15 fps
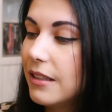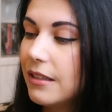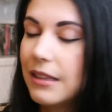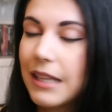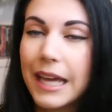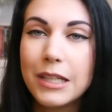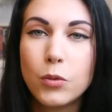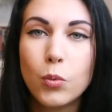
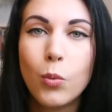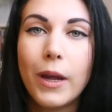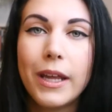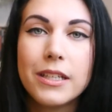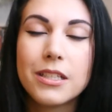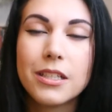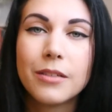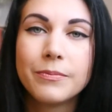
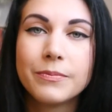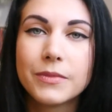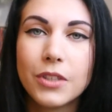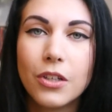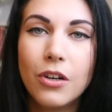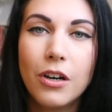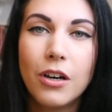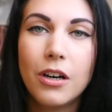lightweight
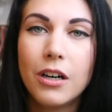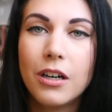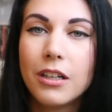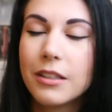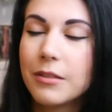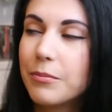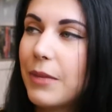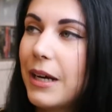Oh
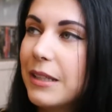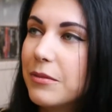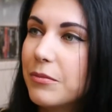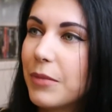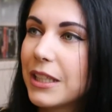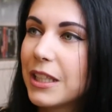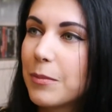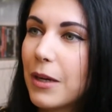
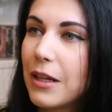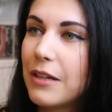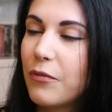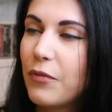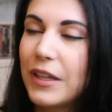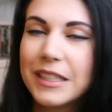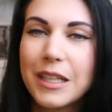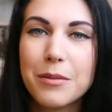Mann, manchmal
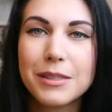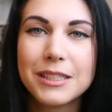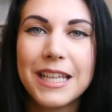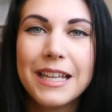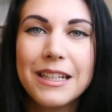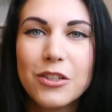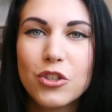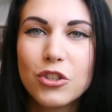fällt einem das
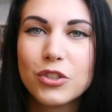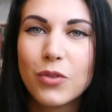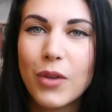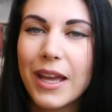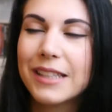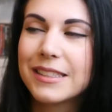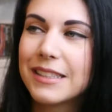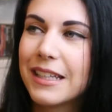Englische
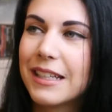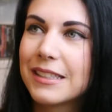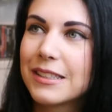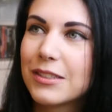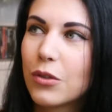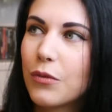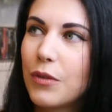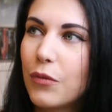zuerst ein. Das
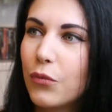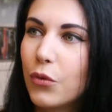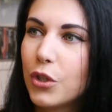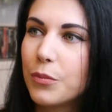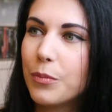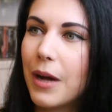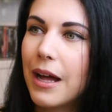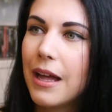ist irgendwie
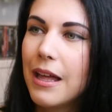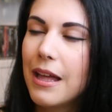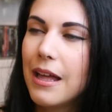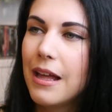furchtbar.